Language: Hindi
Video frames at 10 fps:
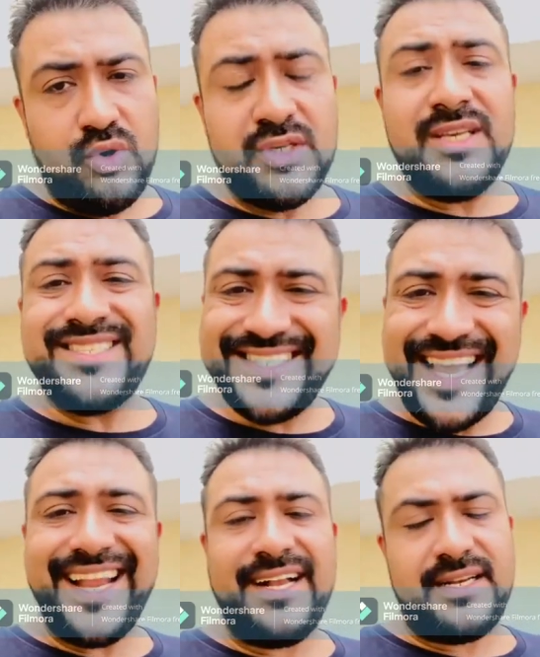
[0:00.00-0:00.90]
कोर्स
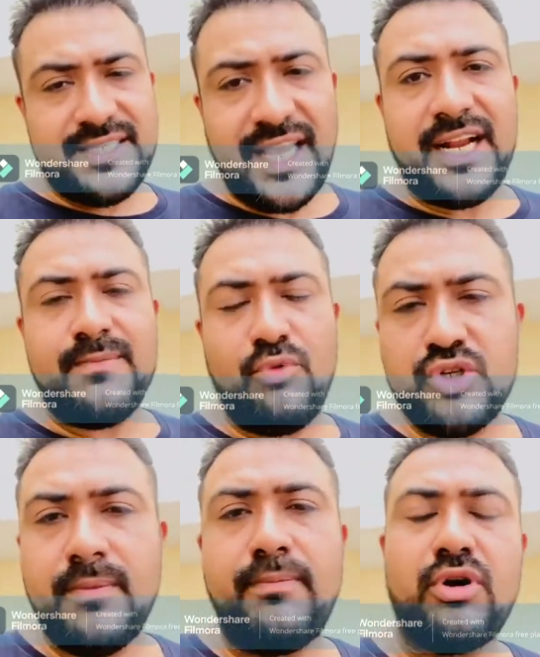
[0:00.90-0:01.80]
सेकेंड सेकेंड
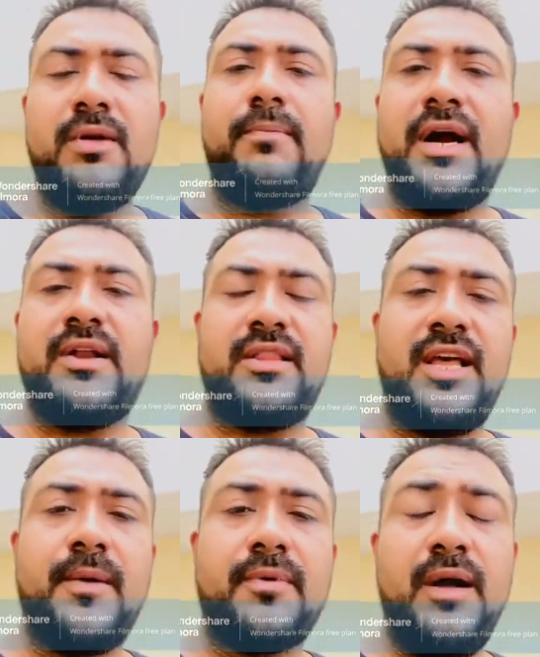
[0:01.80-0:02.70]
मोस्ट इंपॉर्टेंट पार्ट आता
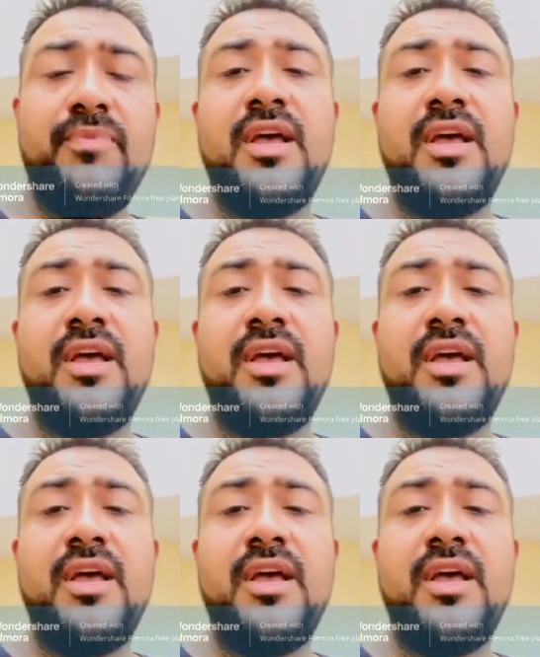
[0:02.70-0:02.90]
है आपका